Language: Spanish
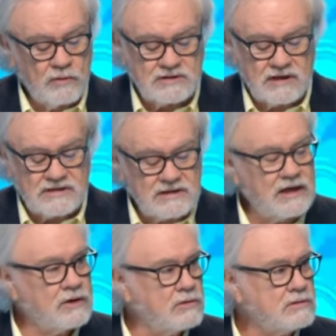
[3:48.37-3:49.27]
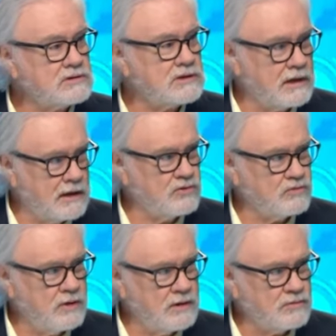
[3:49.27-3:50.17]
más de cinco
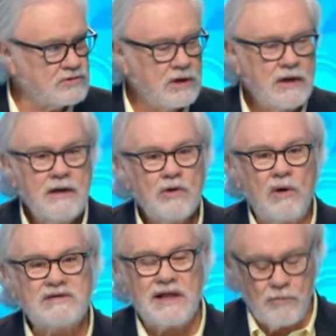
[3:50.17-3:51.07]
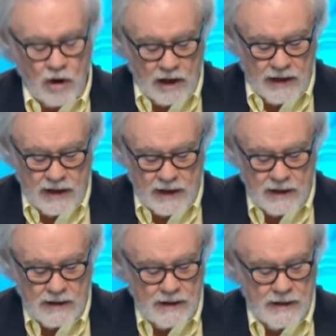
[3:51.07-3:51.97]
salarios mínimos. ¿Cuál es la moraleja?